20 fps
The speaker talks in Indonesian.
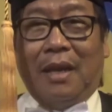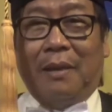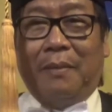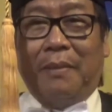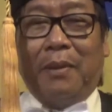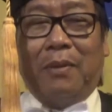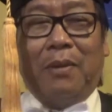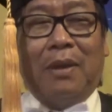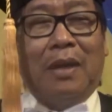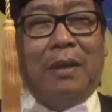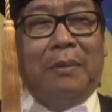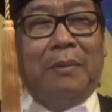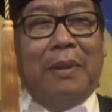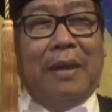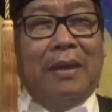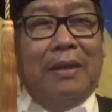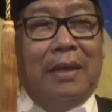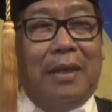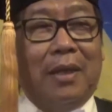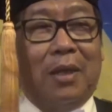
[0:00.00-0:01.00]
karena apa yang udah
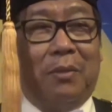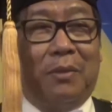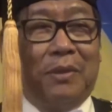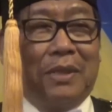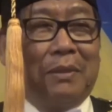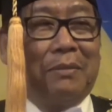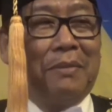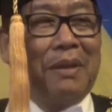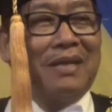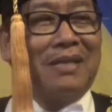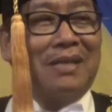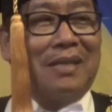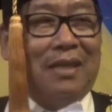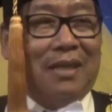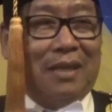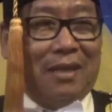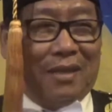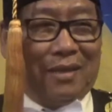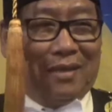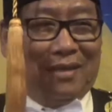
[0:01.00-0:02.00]
dipelajari itu bisa
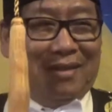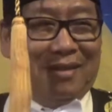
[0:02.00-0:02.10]
basi